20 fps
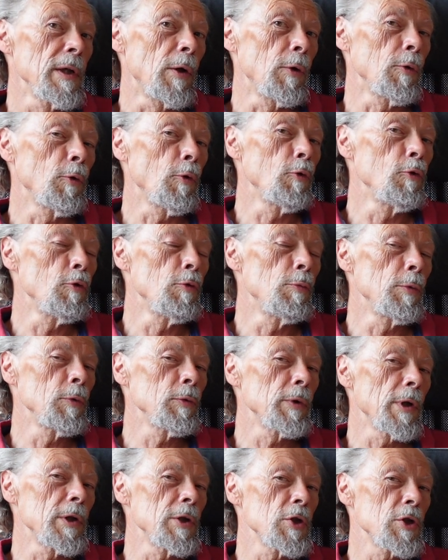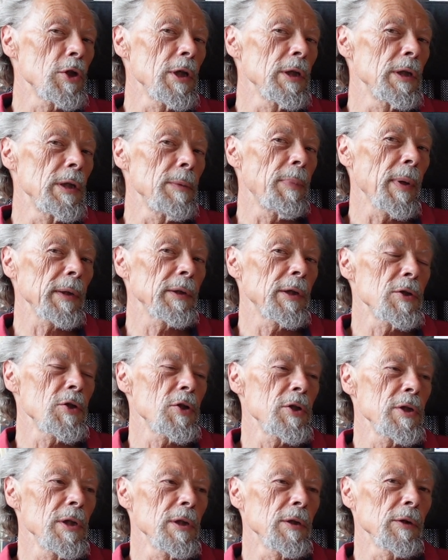en gros, le monde a déjà été
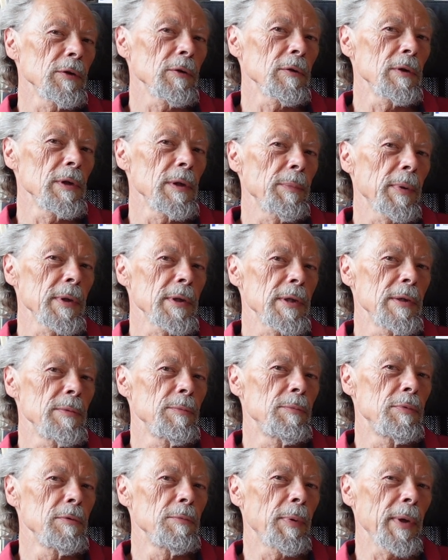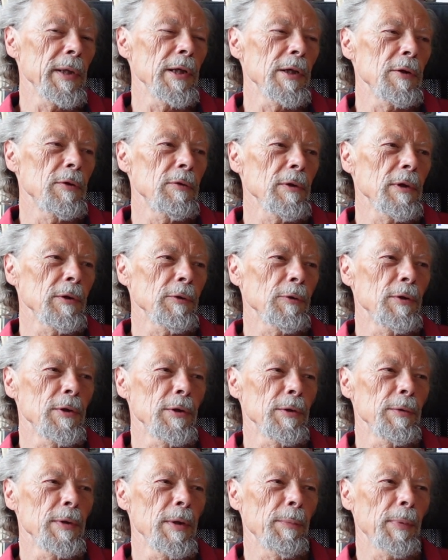partagé entre les principaux prédateurs, entre
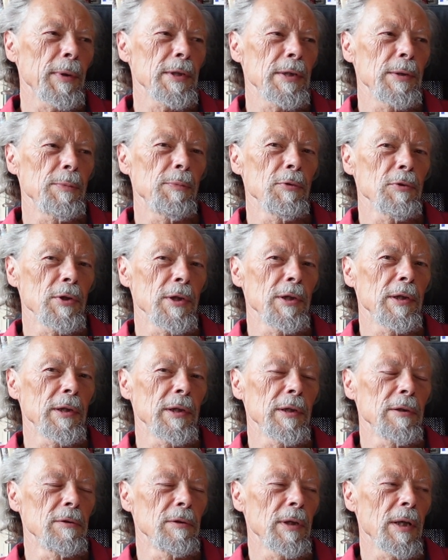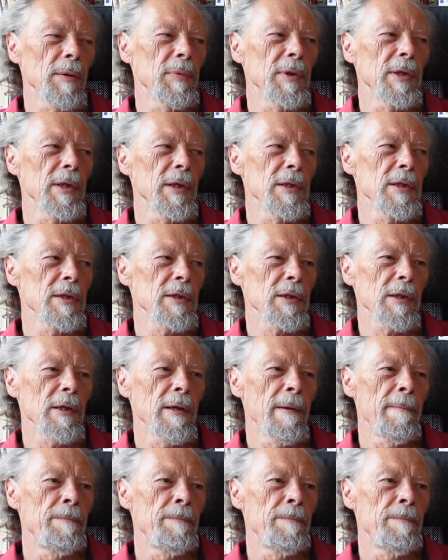les principaux États capitalistes,